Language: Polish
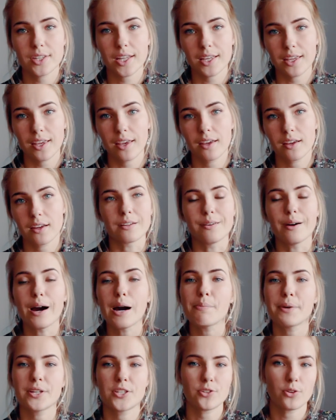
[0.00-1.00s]
takie,
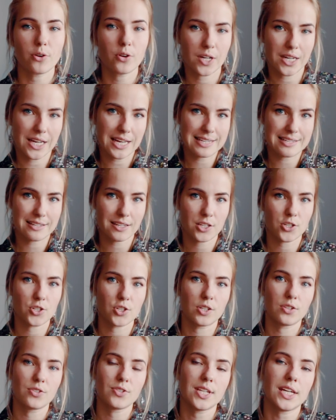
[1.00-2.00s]
łapać okazje
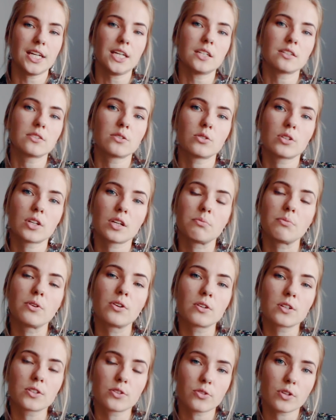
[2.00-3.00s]
życia, których,
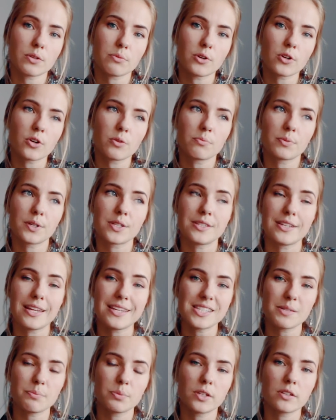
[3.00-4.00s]
które mogą być
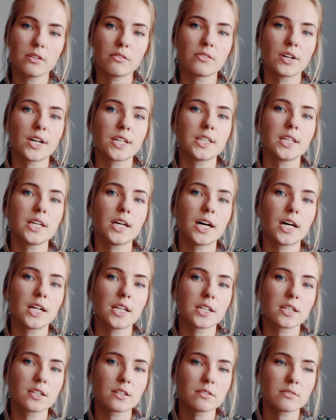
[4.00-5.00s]
niezaplanowane,
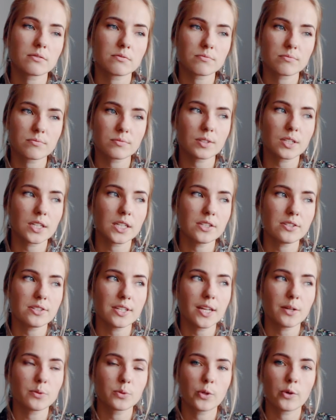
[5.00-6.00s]
ale
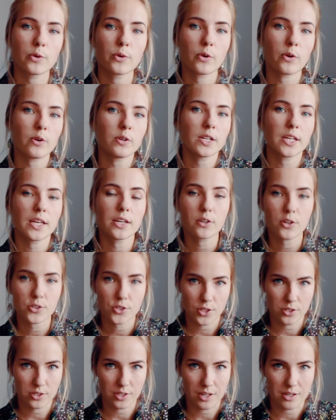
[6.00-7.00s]
istnieją dookoła i
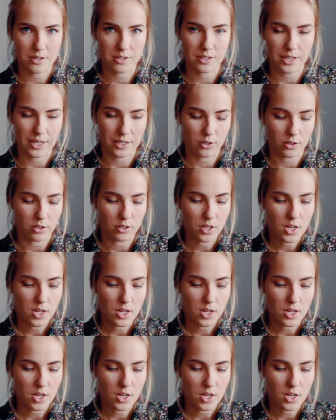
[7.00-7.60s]
korzystać z tego.